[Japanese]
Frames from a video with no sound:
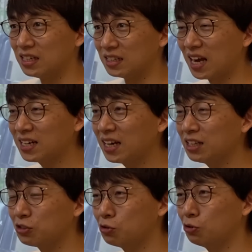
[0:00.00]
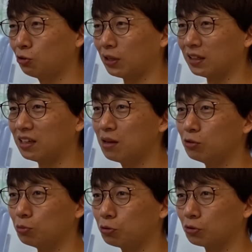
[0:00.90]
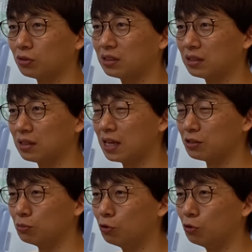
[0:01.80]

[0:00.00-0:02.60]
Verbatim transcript: 3ヶ月後とかでゲームのプロトなんつうの、